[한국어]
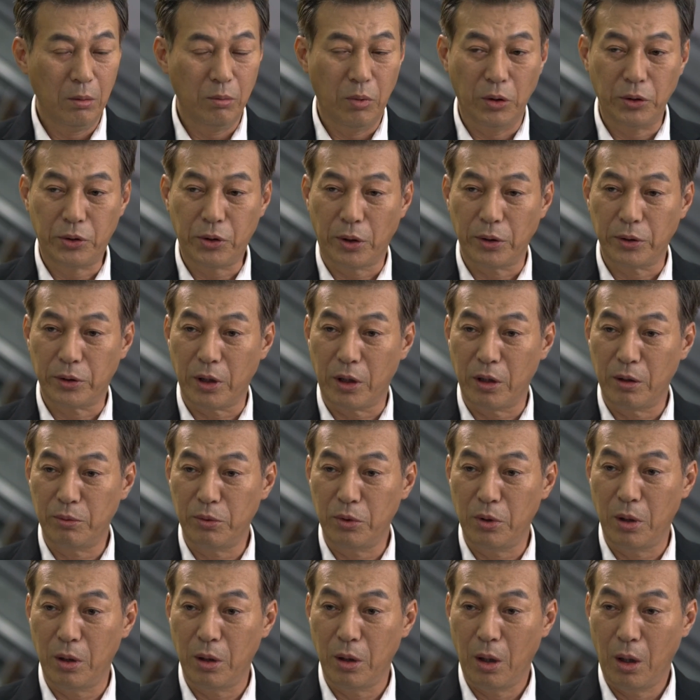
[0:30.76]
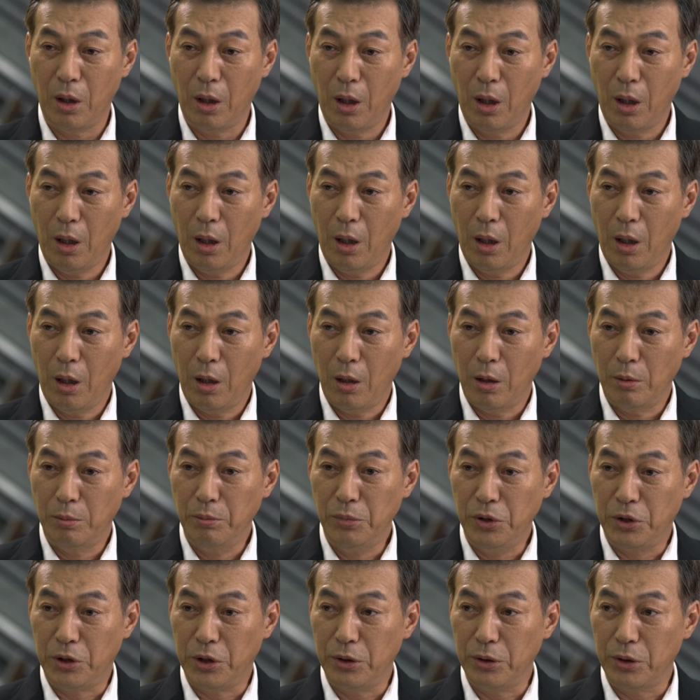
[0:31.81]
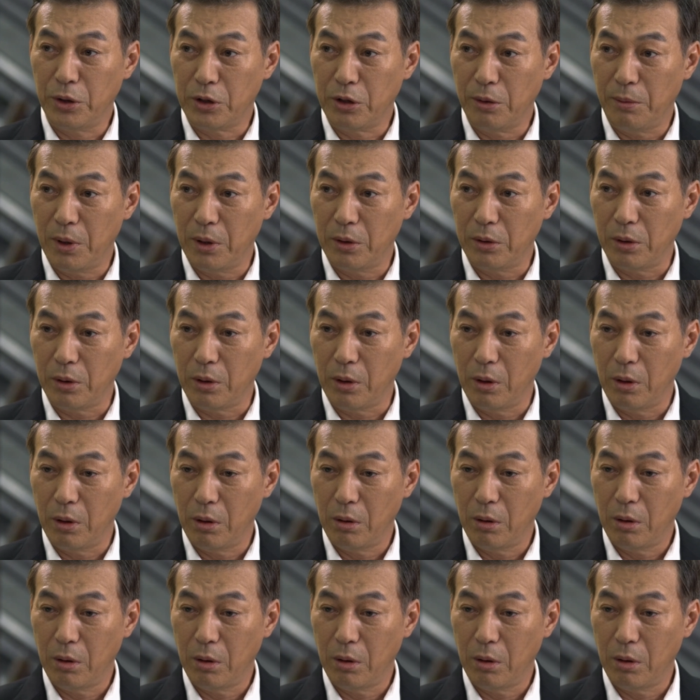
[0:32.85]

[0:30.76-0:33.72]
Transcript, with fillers: 멀쩡한 사람을 미친 여자 만들